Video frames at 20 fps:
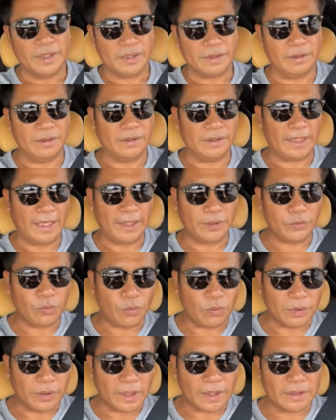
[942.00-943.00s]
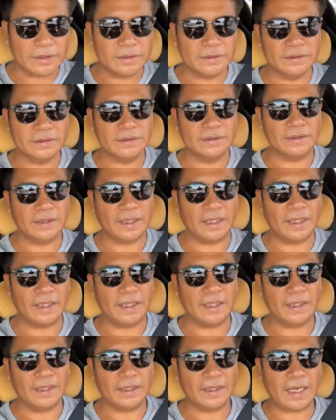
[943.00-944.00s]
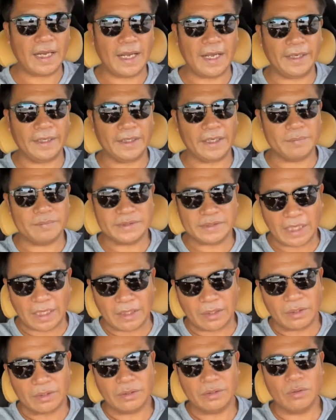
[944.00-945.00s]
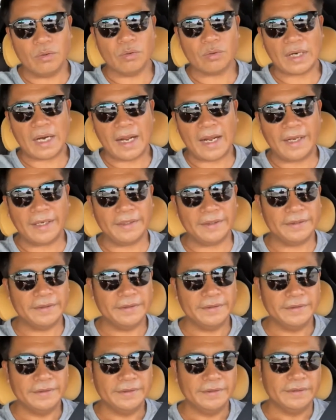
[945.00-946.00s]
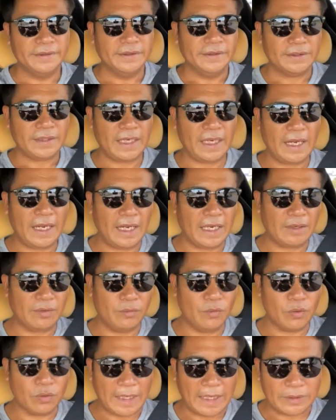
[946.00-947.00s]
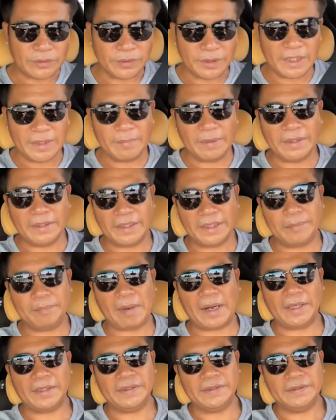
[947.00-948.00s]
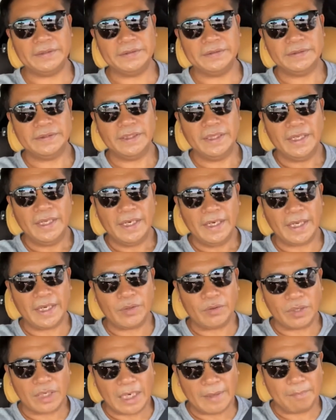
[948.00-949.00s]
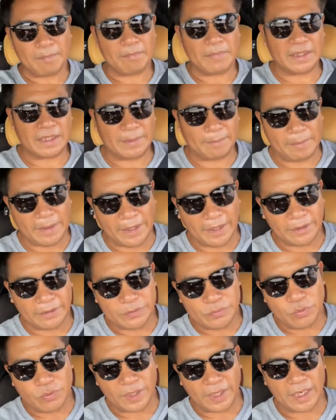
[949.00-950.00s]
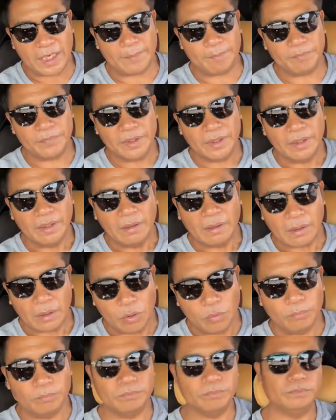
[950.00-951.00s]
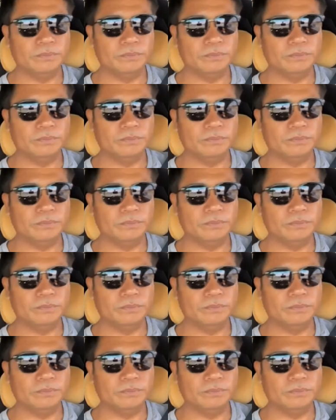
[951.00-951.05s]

ก็อยากให้ทุกคนนั้นนะได้กำจัดโรคร้าย ถ้าหากโรคร้ายตัวนี้มันหนีไป แน่นอนครับ มันจะไปช่วงไหนครับลม